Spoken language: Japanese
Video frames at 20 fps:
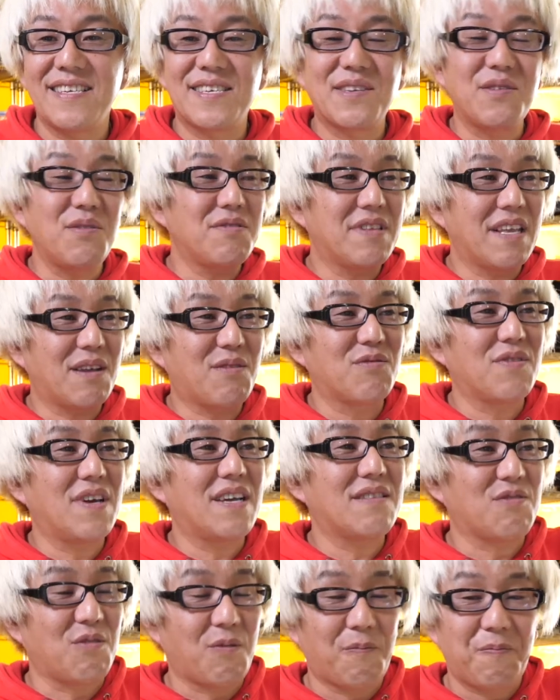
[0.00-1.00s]
今日ね、この
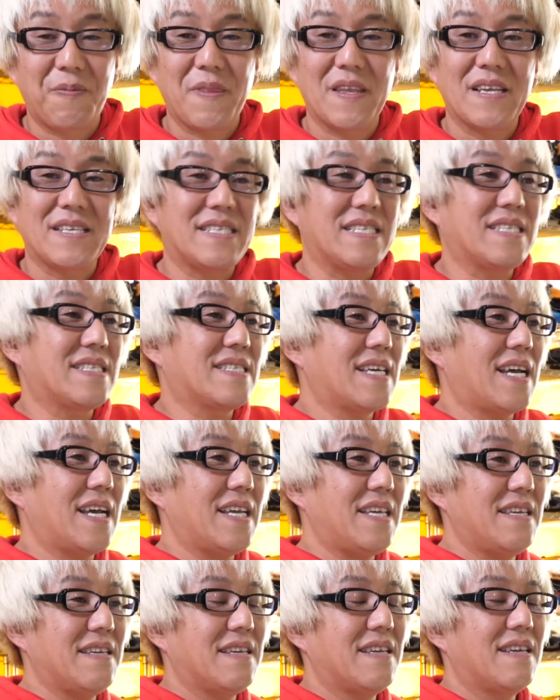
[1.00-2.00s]
後実
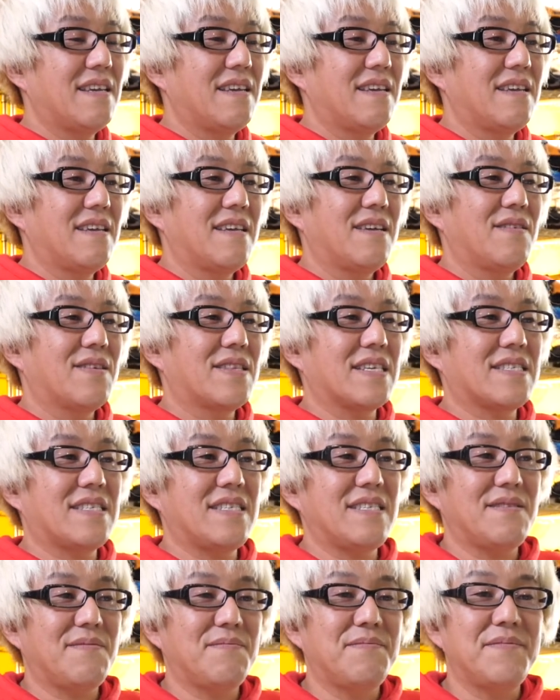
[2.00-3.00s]
際
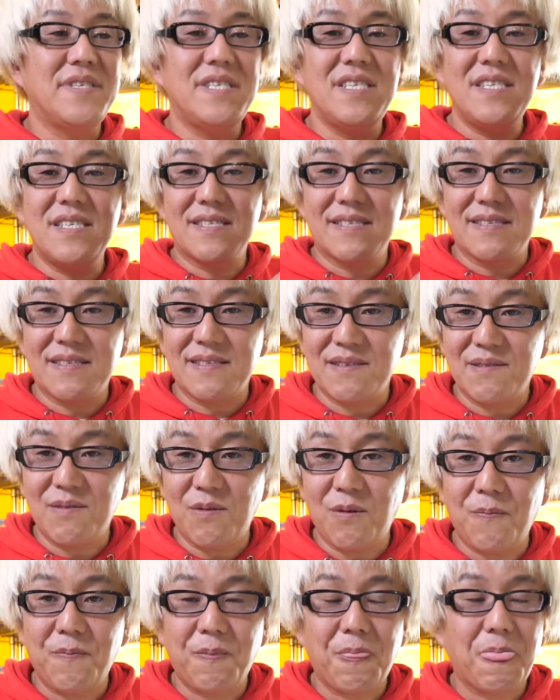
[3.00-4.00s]
私ミニッツ
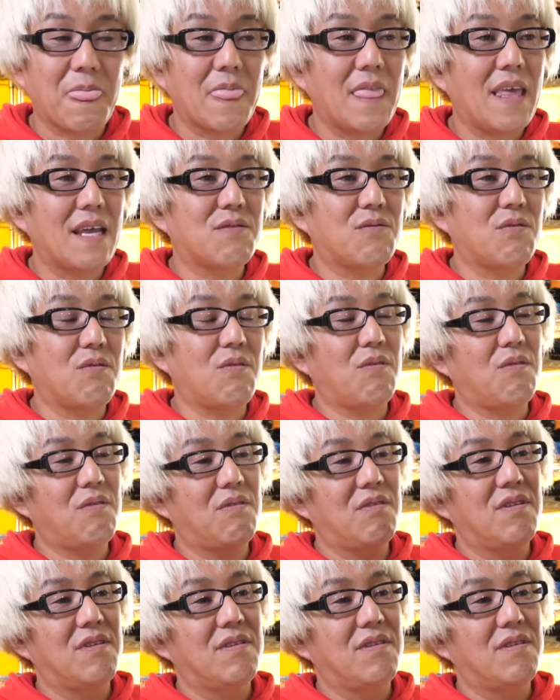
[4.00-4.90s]
とあと